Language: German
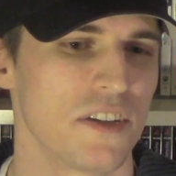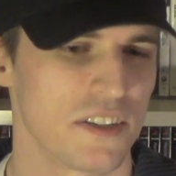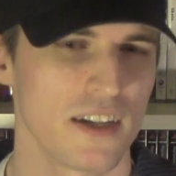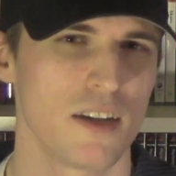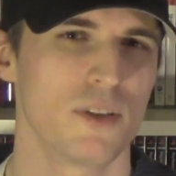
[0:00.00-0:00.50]

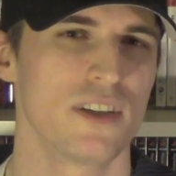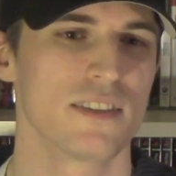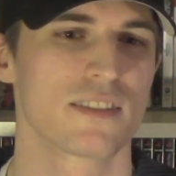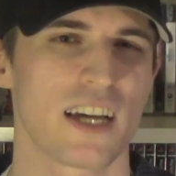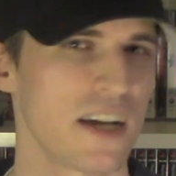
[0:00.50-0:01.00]
zwar da, aber der
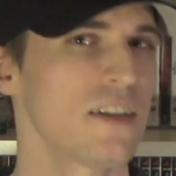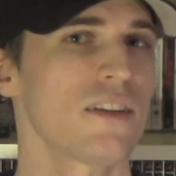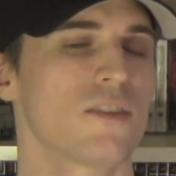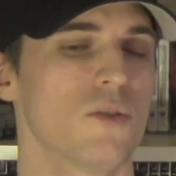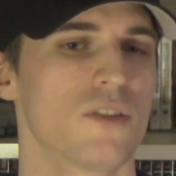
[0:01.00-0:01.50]
ist krank
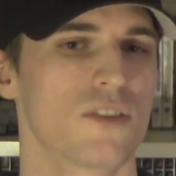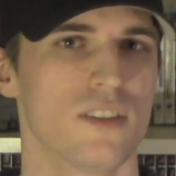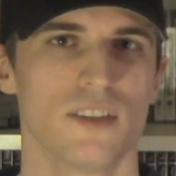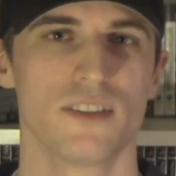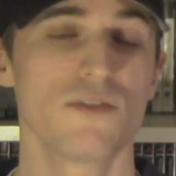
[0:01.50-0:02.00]

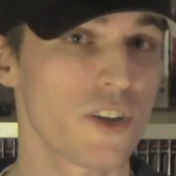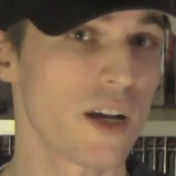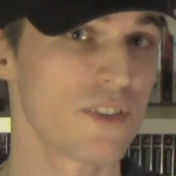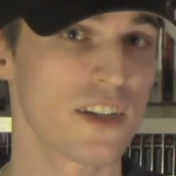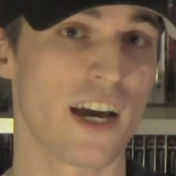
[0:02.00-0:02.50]
und äh, diese Woche
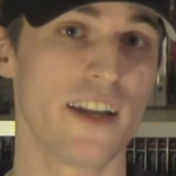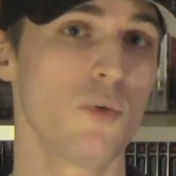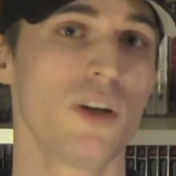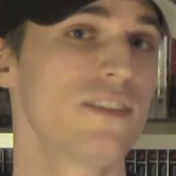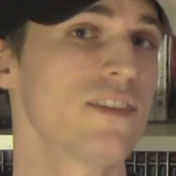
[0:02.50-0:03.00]
gab es eh
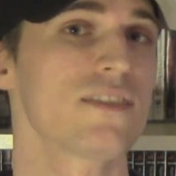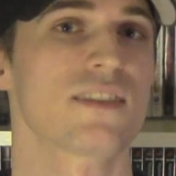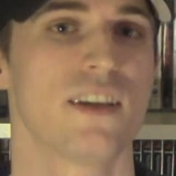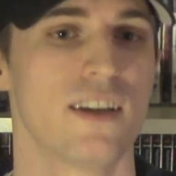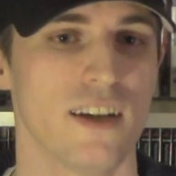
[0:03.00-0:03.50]
keine
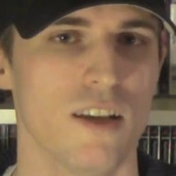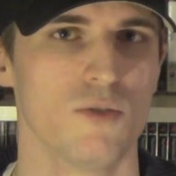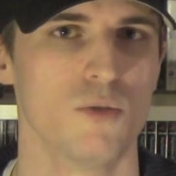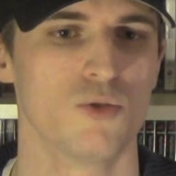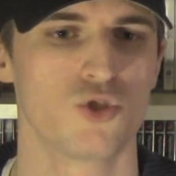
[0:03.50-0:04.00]
Releases,
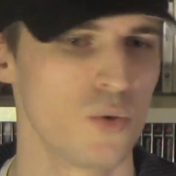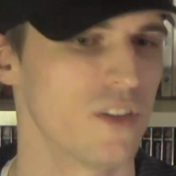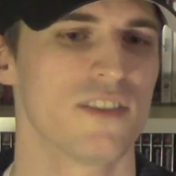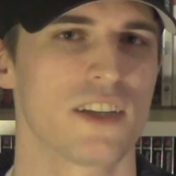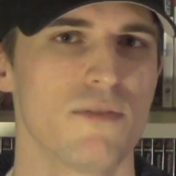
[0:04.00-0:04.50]
also
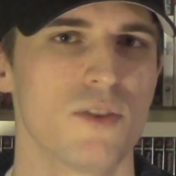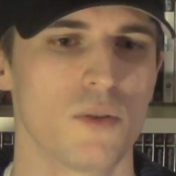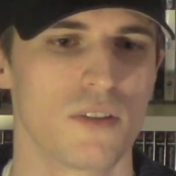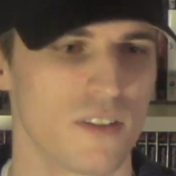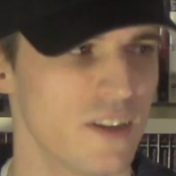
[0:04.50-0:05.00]
schont er sich einfach
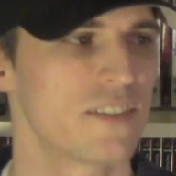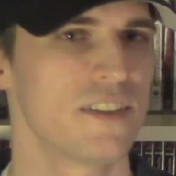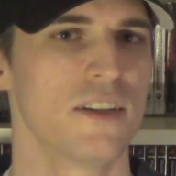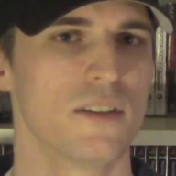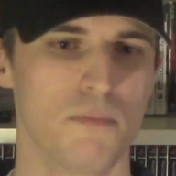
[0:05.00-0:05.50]
und liegt
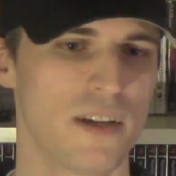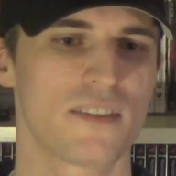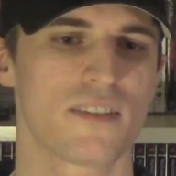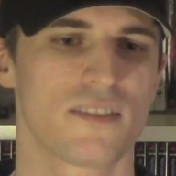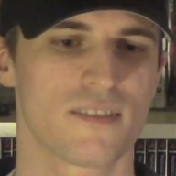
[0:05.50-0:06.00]
hier im
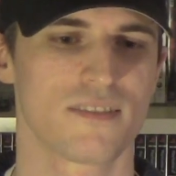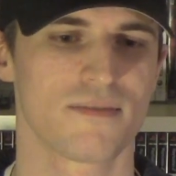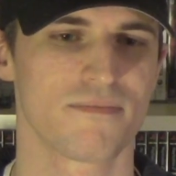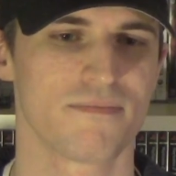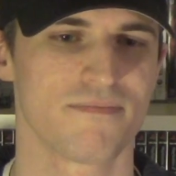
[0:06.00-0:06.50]
Bett.
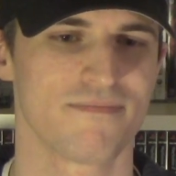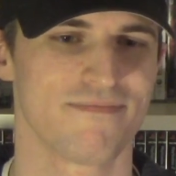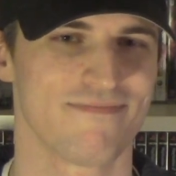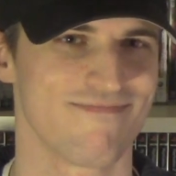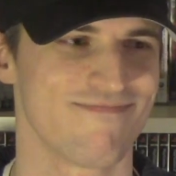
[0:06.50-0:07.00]
Hallo!
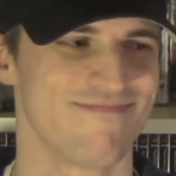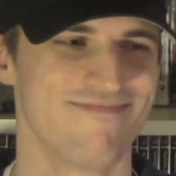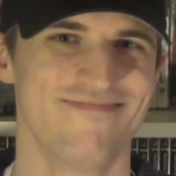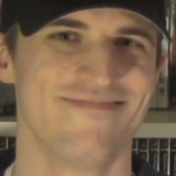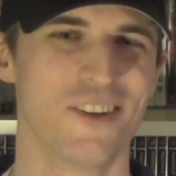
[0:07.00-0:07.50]

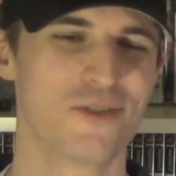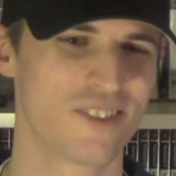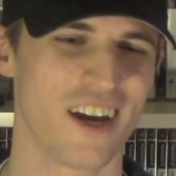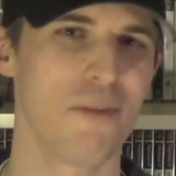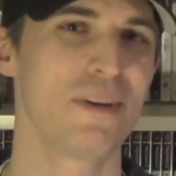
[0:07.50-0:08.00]
Und
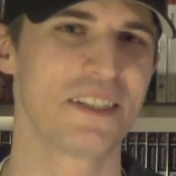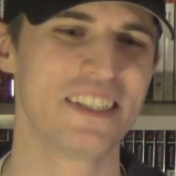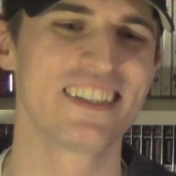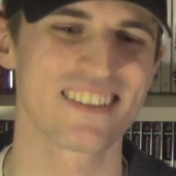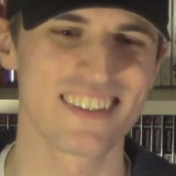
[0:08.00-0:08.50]

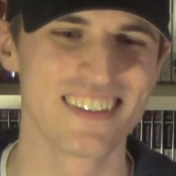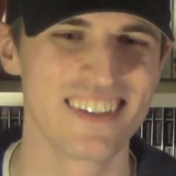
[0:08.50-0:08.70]
arbeitet nicht.